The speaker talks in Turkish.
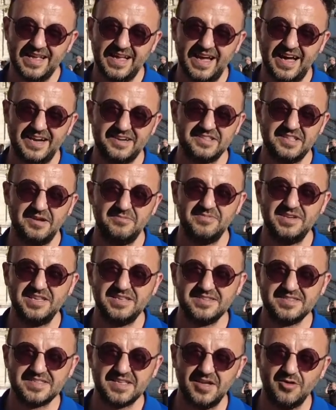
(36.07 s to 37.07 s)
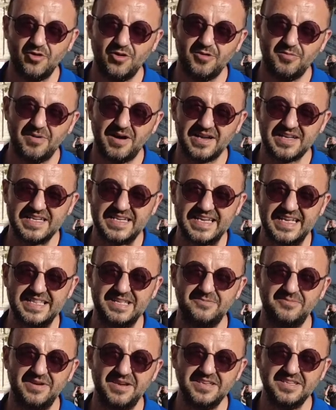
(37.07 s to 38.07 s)
Erdemli insan olmak ne
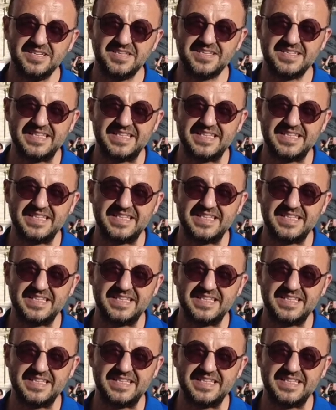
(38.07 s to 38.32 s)
demek?